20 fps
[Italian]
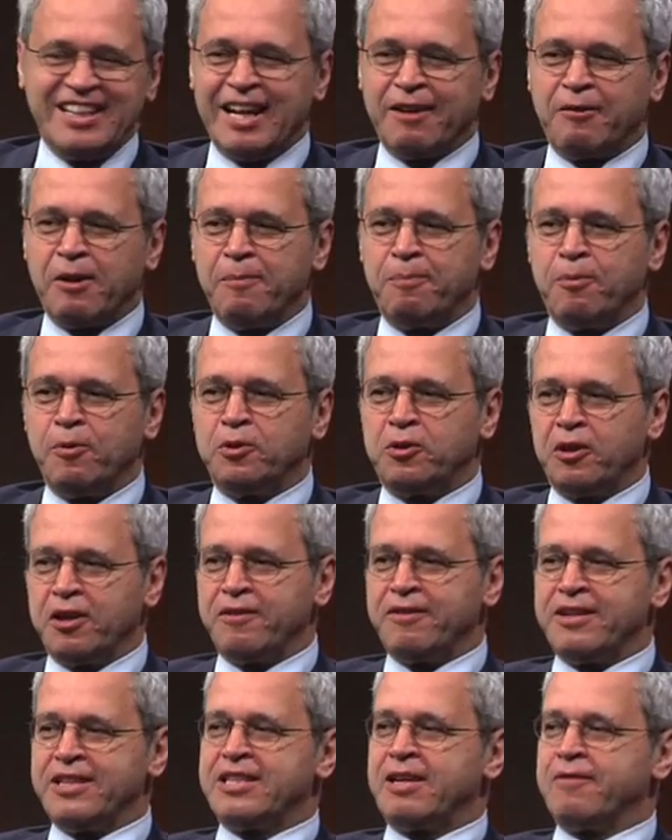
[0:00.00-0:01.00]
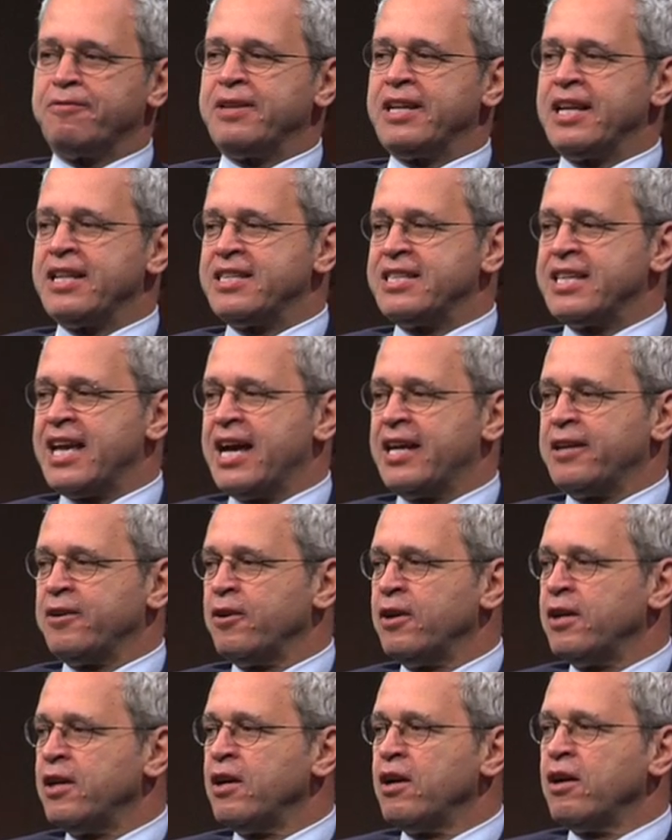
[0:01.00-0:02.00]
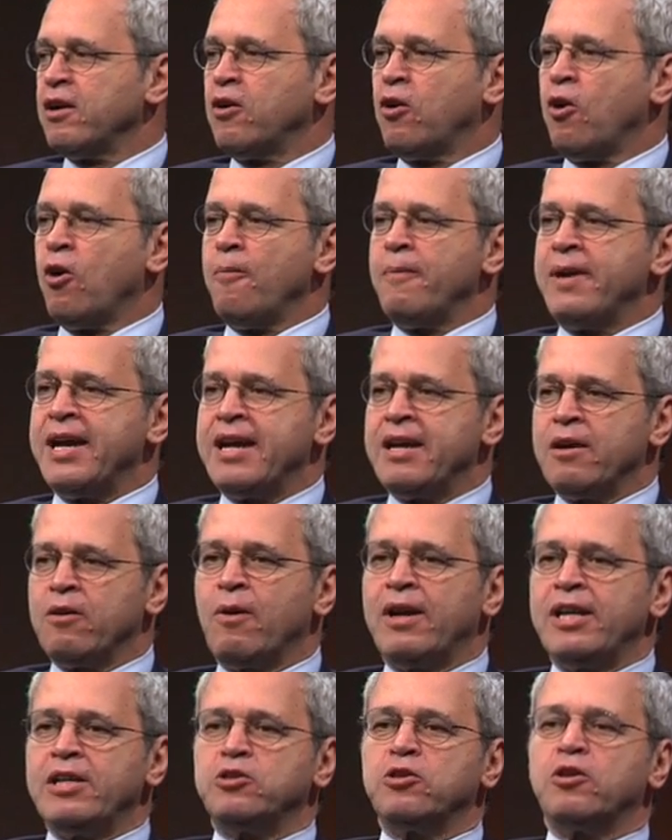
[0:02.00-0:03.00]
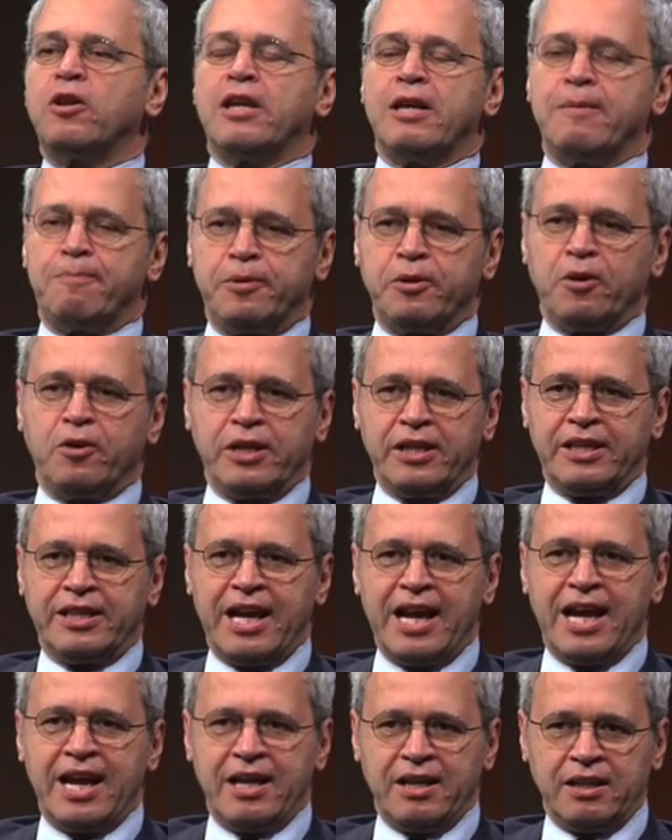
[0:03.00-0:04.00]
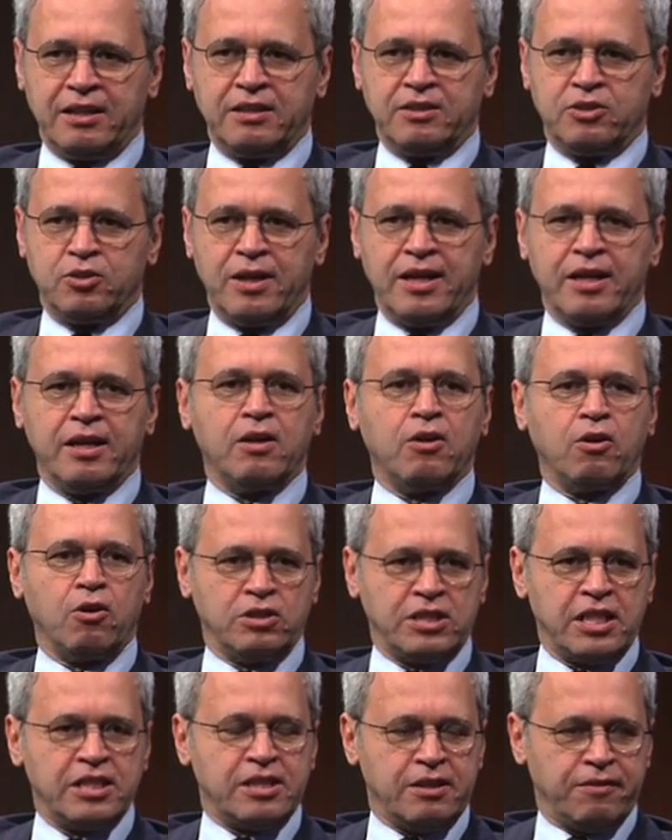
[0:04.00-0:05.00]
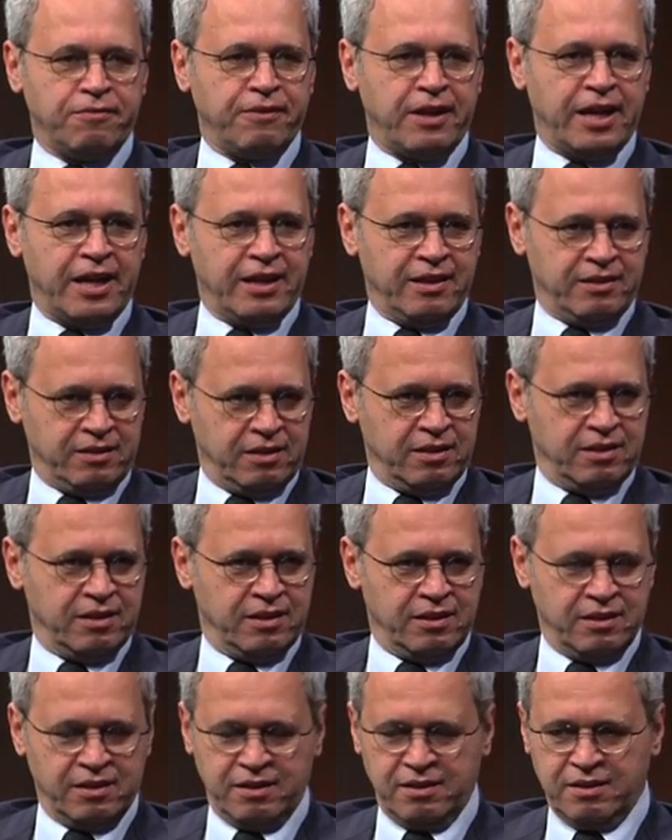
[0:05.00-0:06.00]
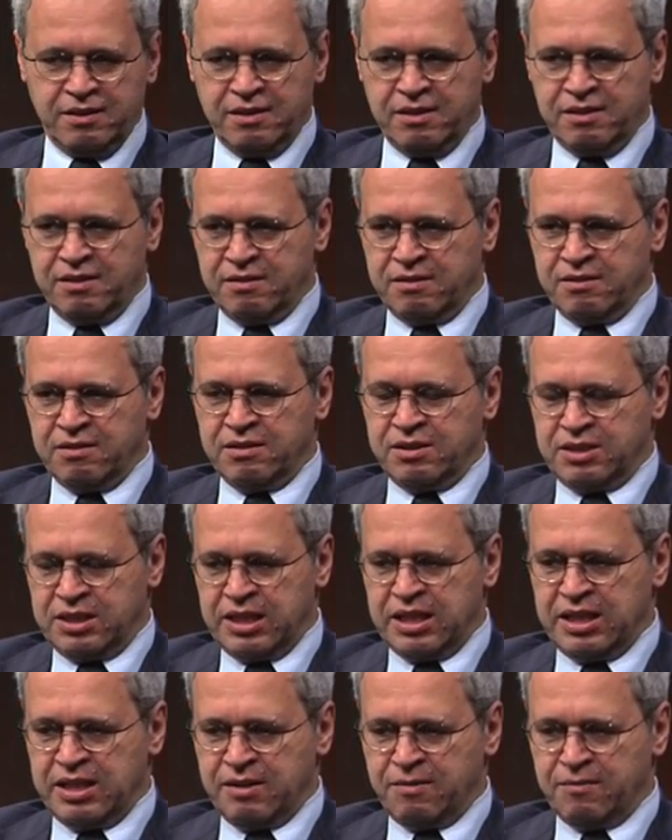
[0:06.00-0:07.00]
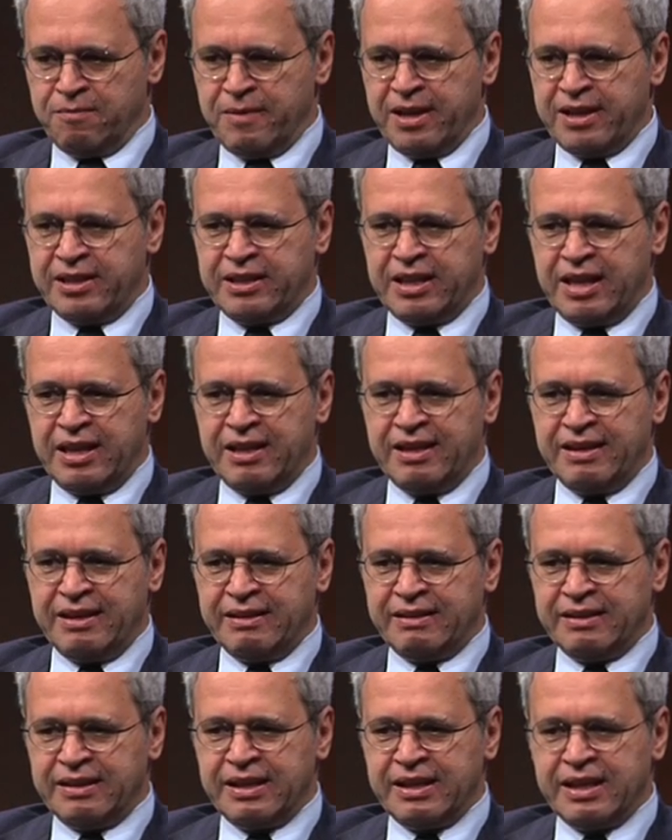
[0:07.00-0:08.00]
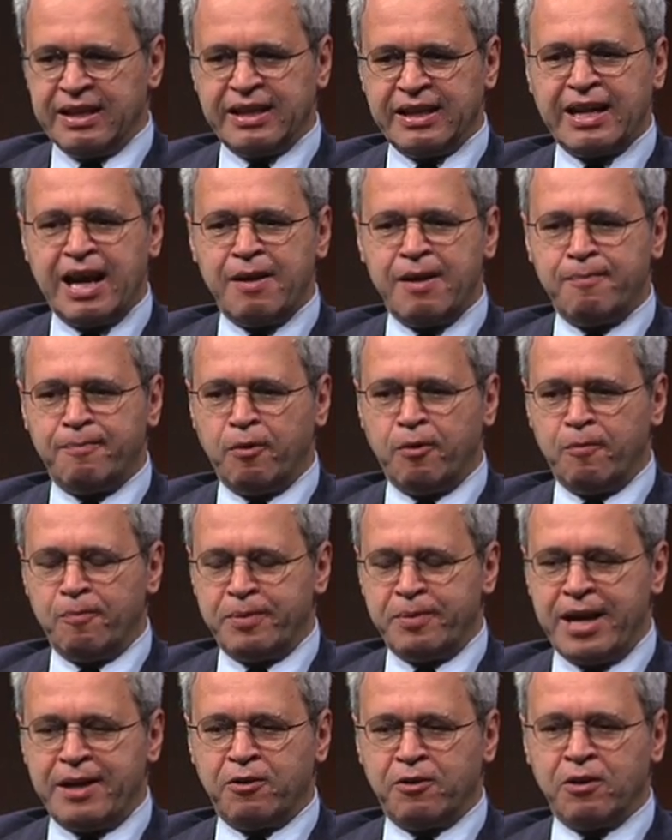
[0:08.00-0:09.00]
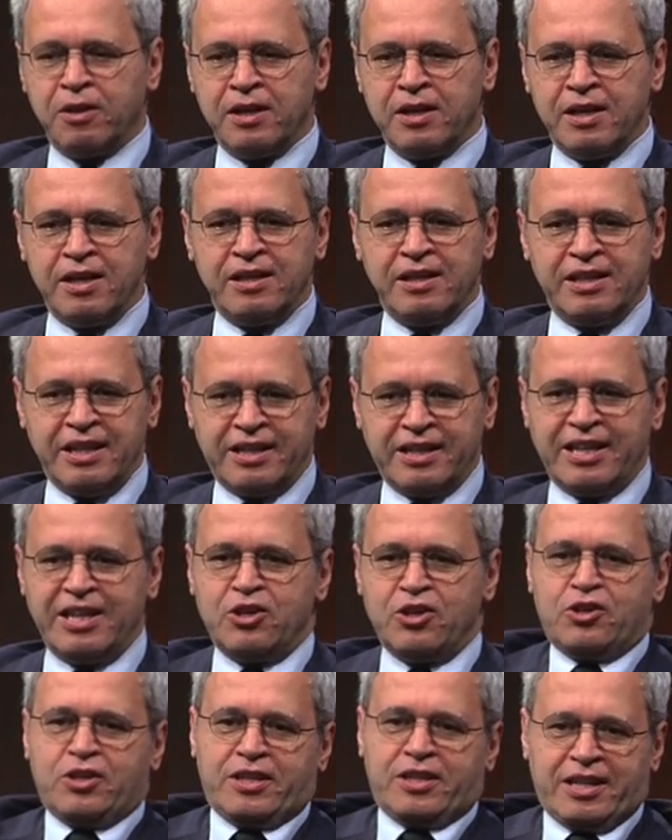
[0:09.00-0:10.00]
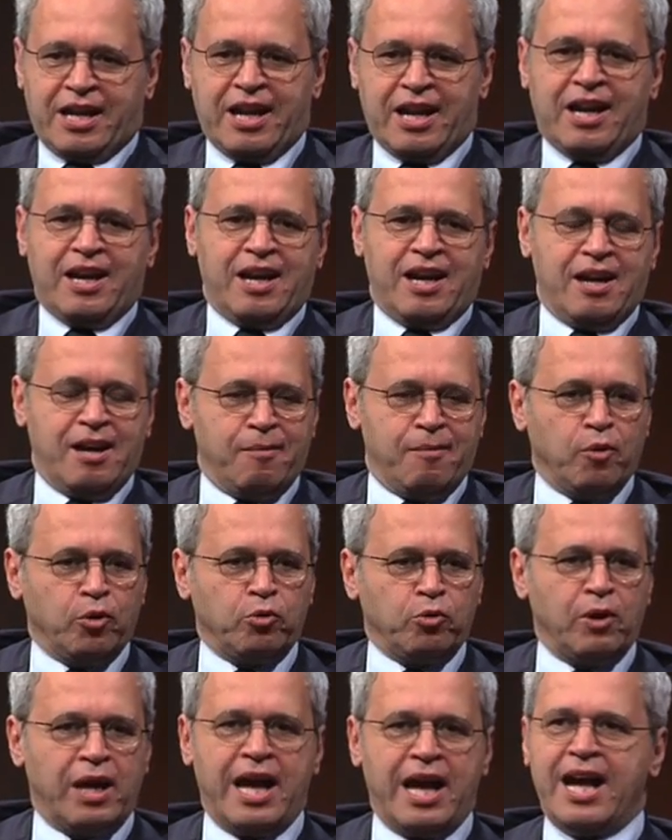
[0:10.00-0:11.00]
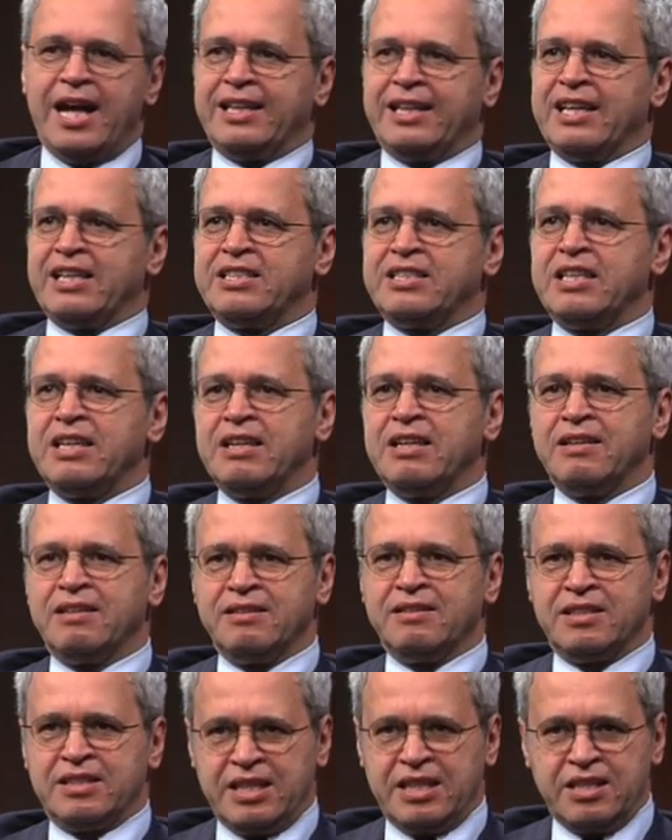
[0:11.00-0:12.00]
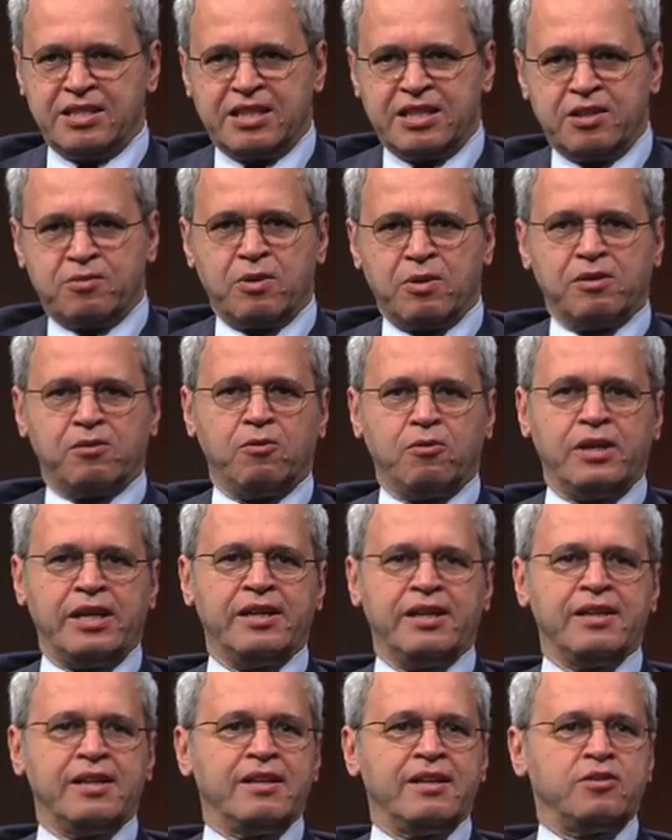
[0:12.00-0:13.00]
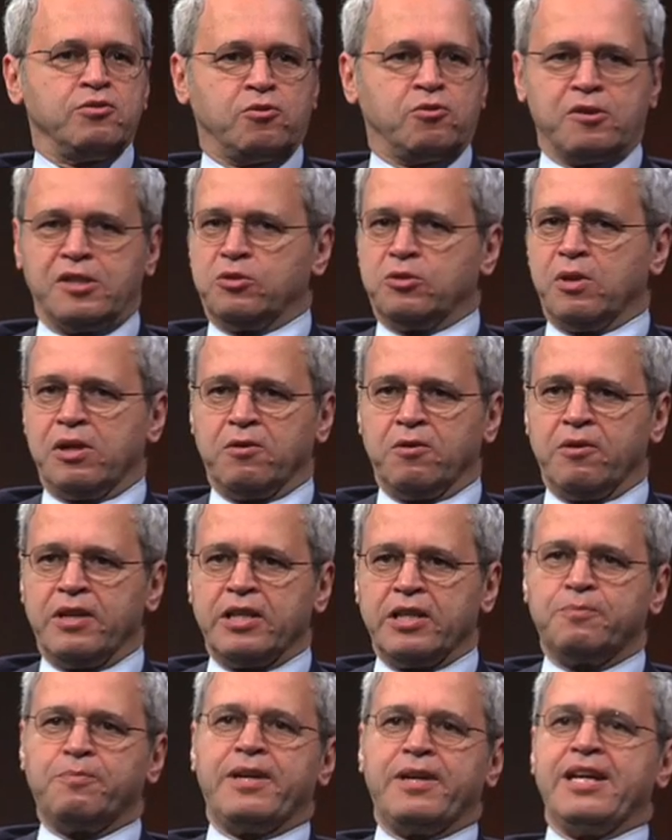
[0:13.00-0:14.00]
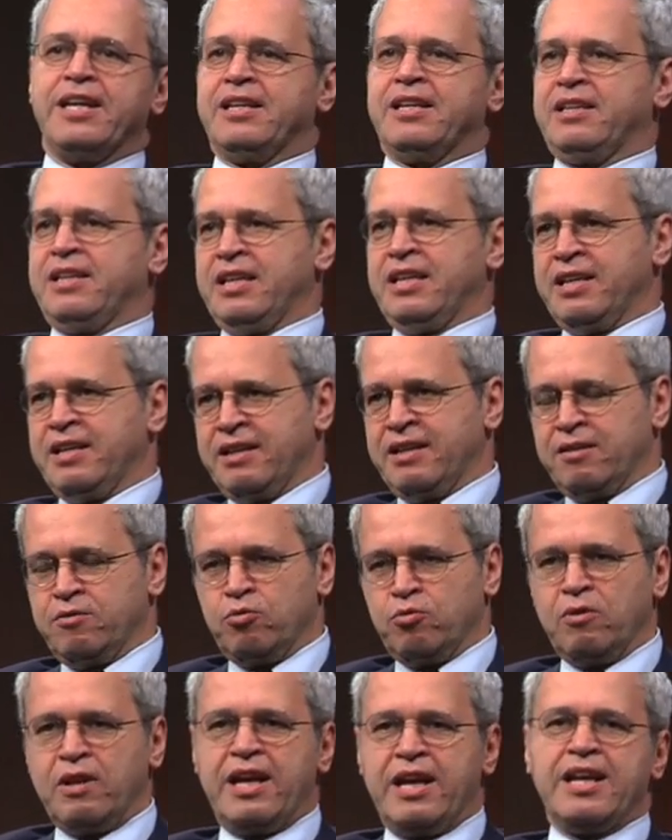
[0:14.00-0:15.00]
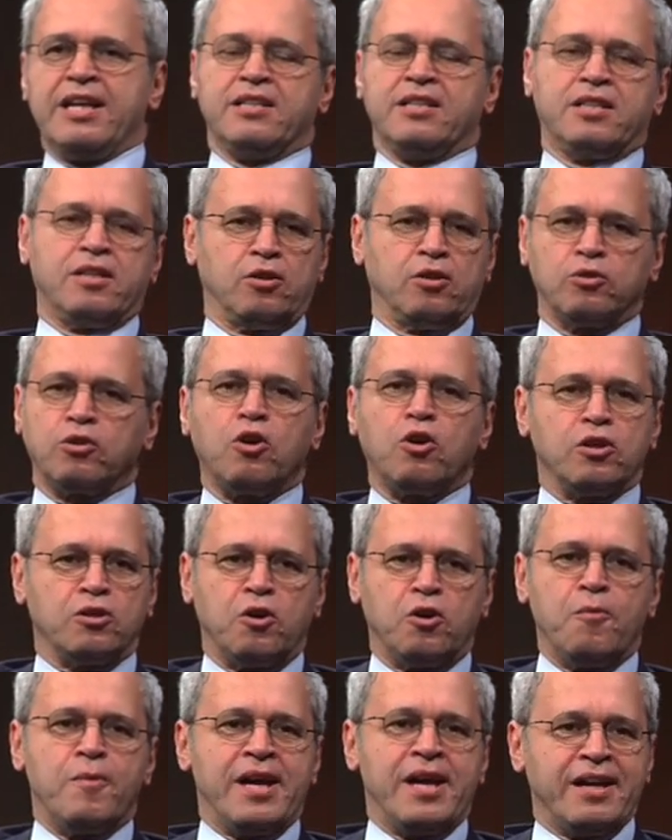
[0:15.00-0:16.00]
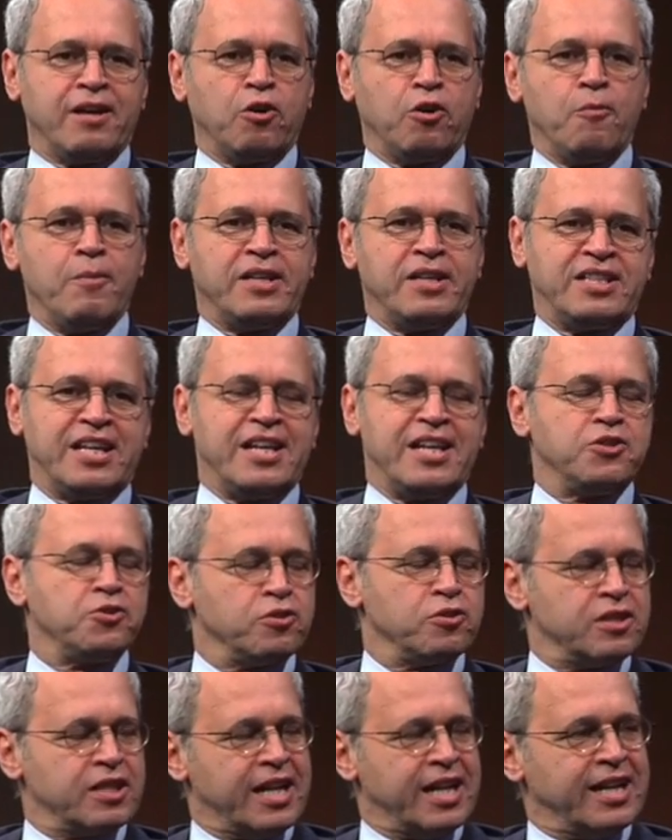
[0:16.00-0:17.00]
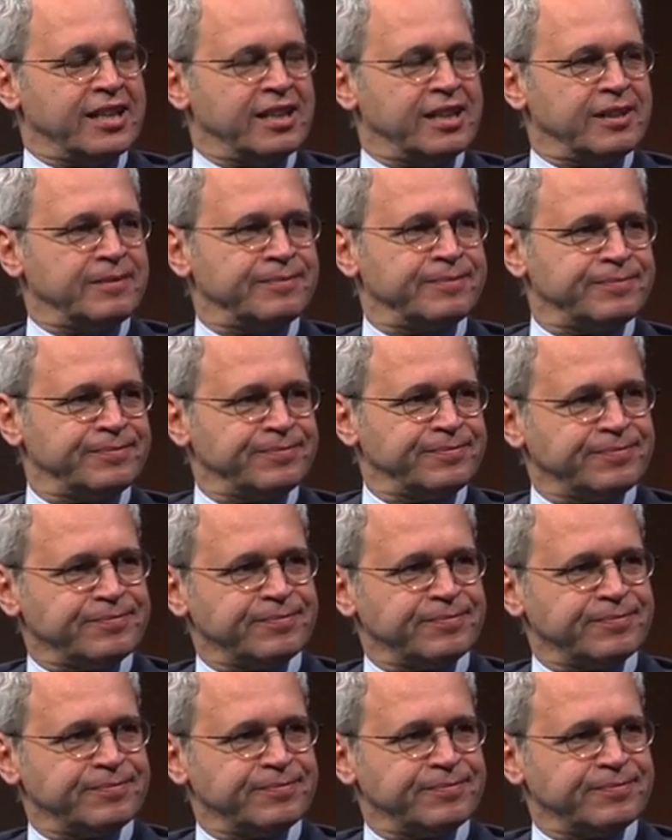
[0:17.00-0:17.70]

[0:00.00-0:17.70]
da quel punto di vista finanziario, come, quali sono le priorità? Cioè, cosa si fa? Eh, si mette in eh, campo un piano di crescita modulata, si insiste su, alcune, su alcuni aspetti, sull'estero, come, come, se l'è giostrata? Ma,